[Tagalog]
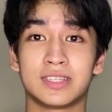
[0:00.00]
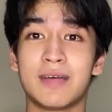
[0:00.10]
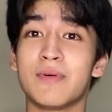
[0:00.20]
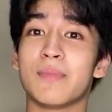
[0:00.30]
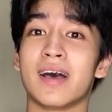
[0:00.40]

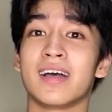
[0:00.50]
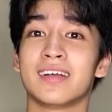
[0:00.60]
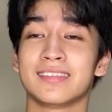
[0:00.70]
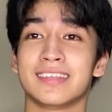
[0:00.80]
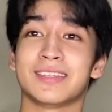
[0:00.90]
Tama ba,
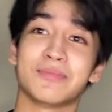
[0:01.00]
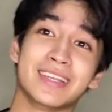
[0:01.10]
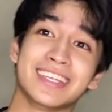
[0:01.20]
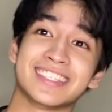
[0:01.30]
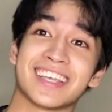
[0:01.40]
Tita
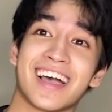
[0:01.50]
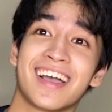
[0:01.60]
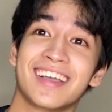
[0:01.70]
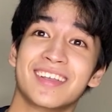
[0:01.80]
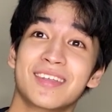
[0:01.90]
Melissa?
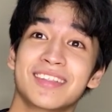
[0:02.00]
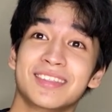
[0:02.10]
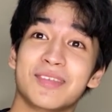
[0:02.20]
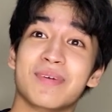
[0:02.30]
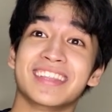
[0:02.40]

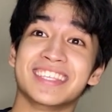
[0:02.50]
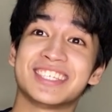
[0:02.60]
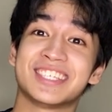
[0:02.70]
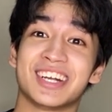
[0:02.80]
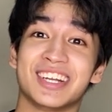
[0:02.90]
Diba
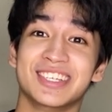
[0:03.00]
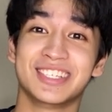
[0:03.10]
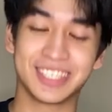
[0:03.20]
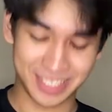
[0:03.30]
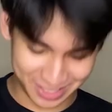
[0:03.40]
discharge?